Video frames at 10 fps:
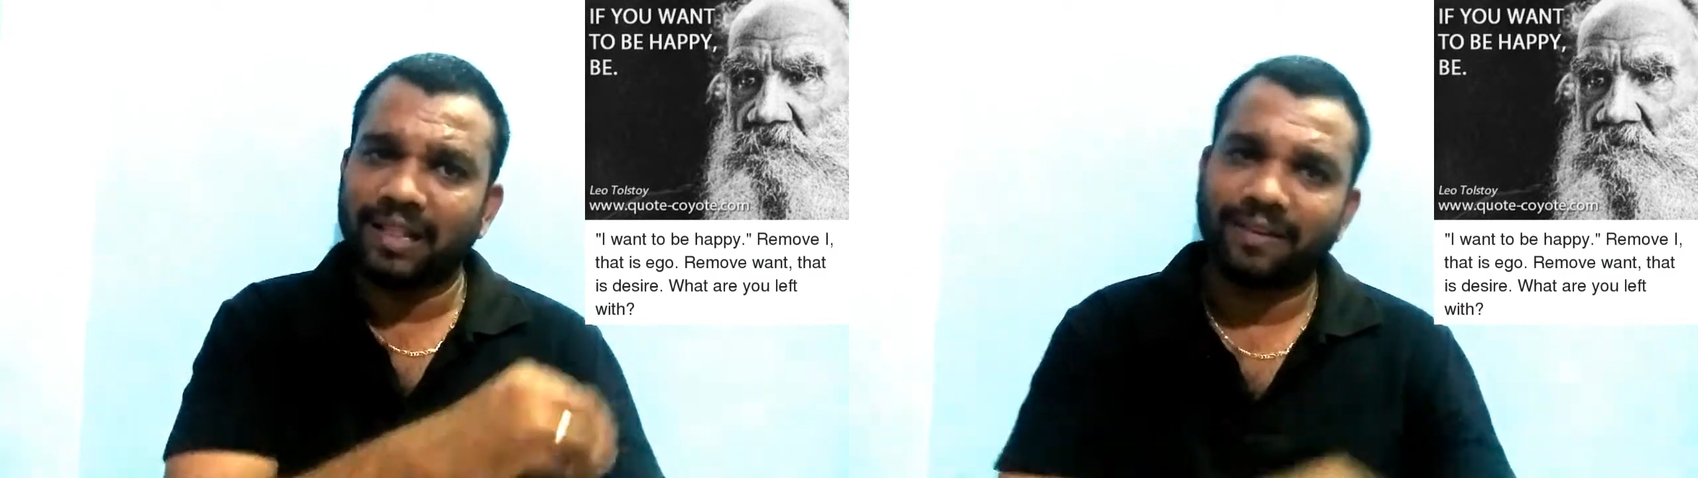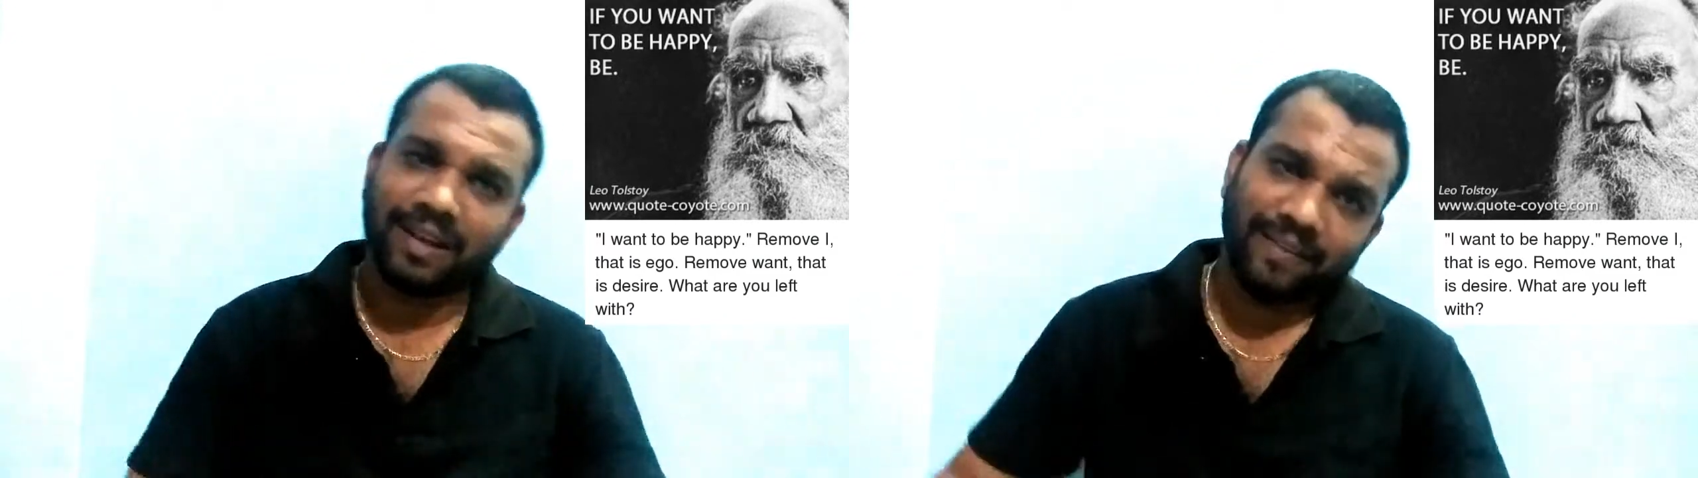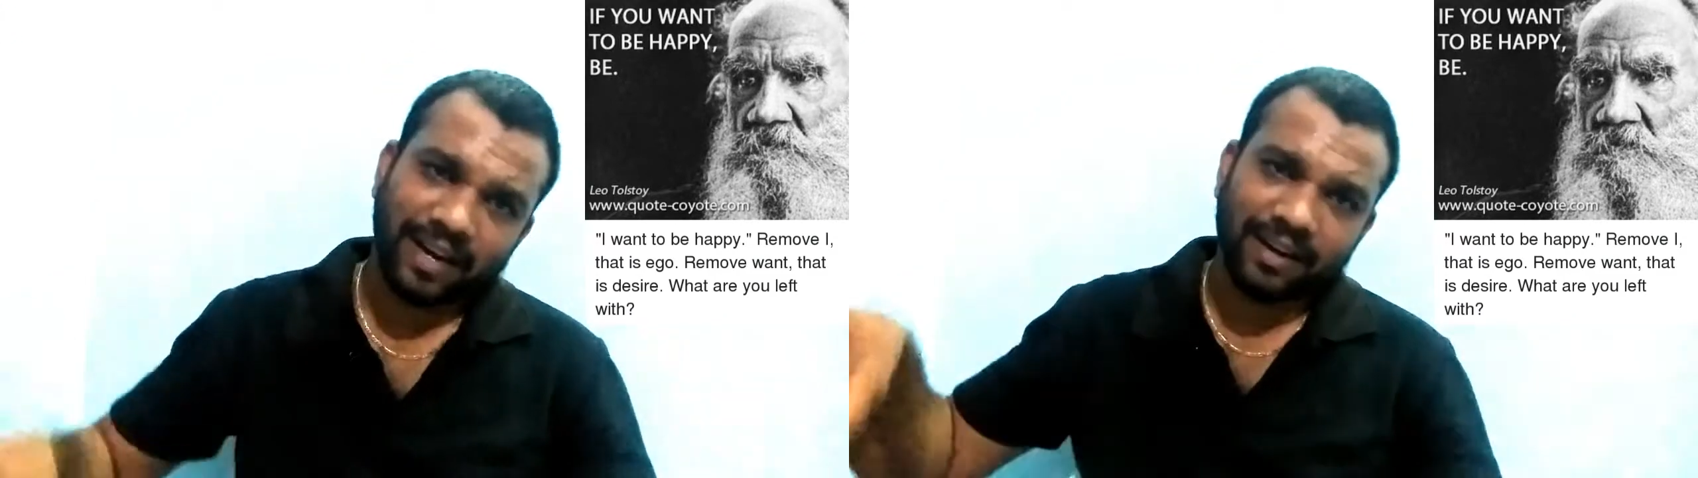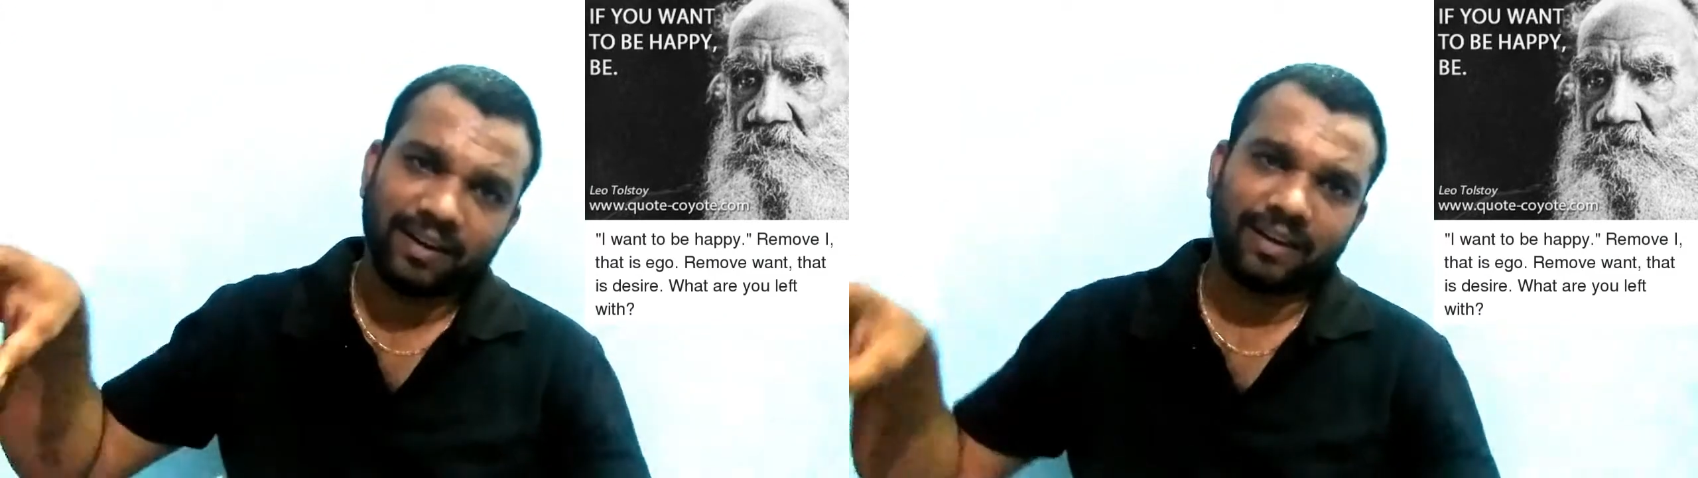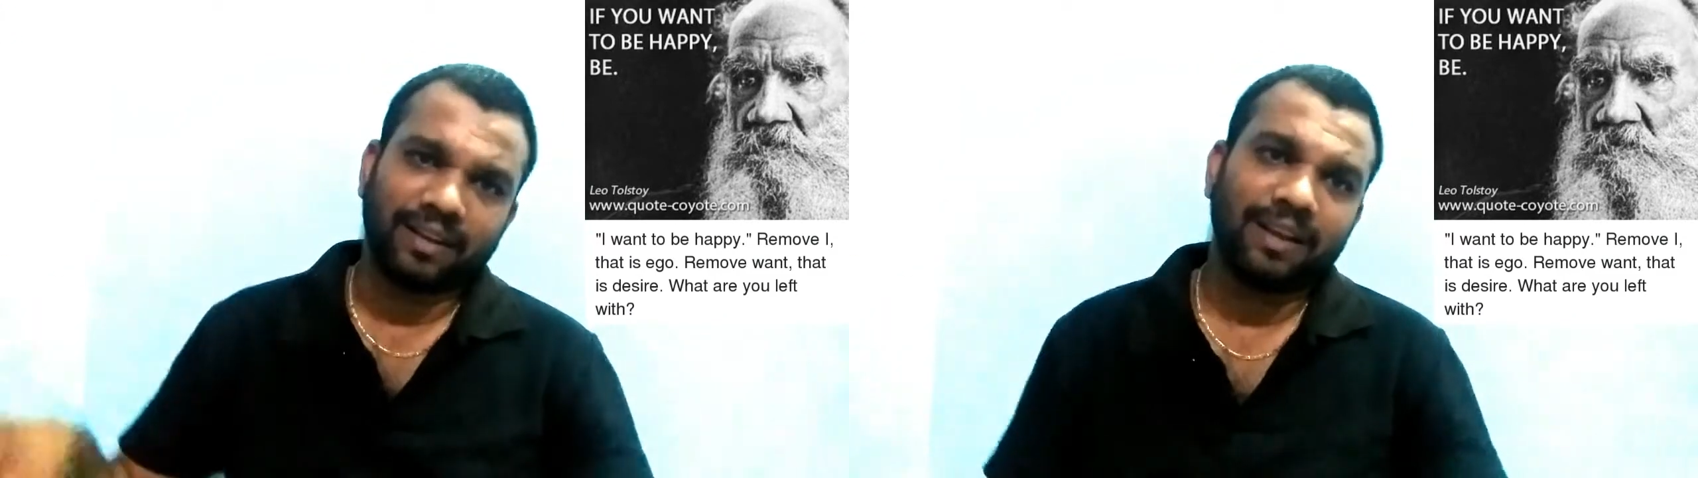அந்த வழியாக
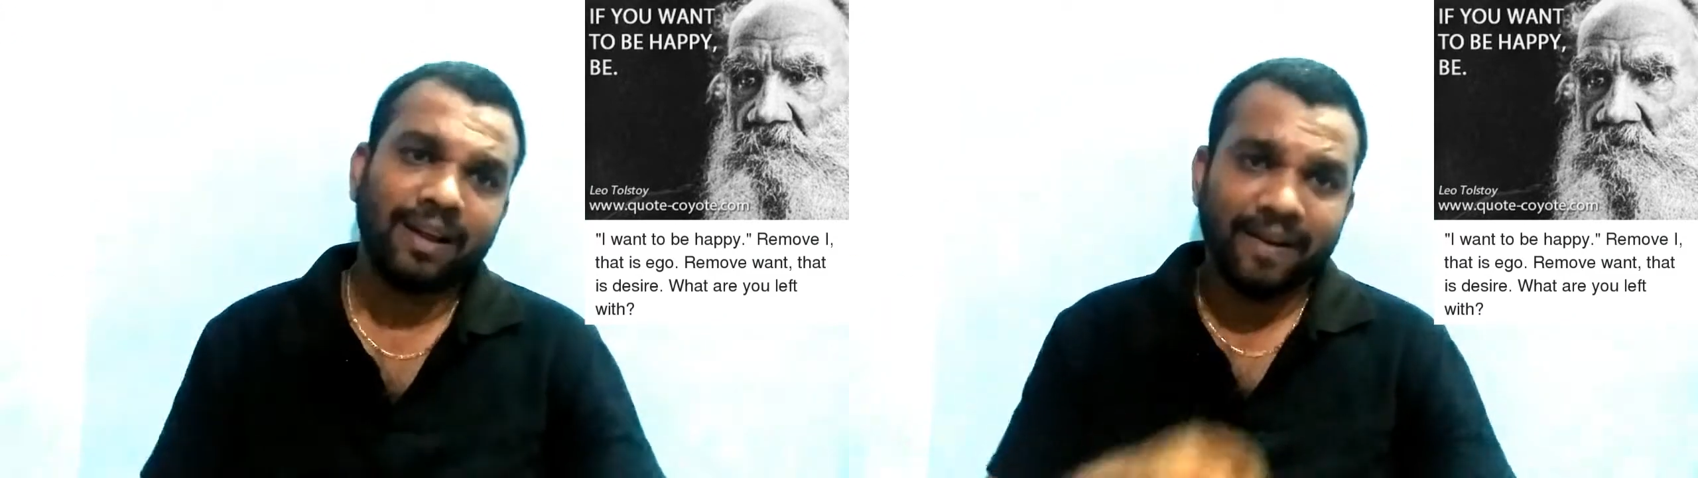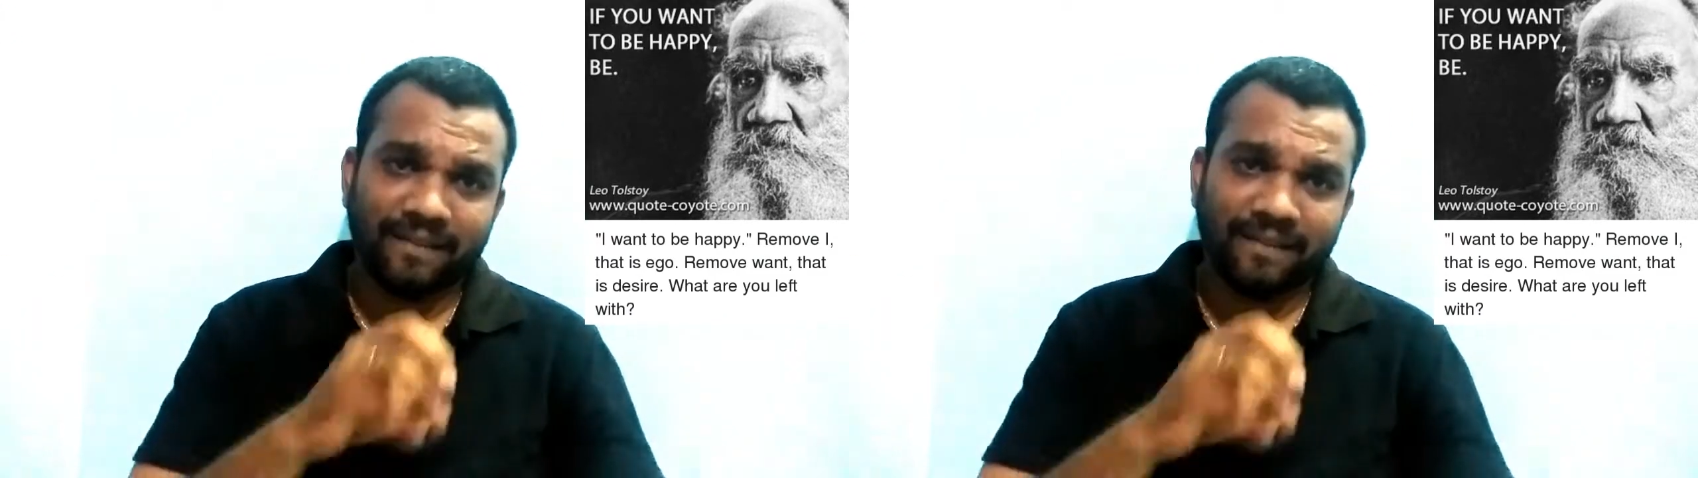விளையாண்டுட்டு இருக்கு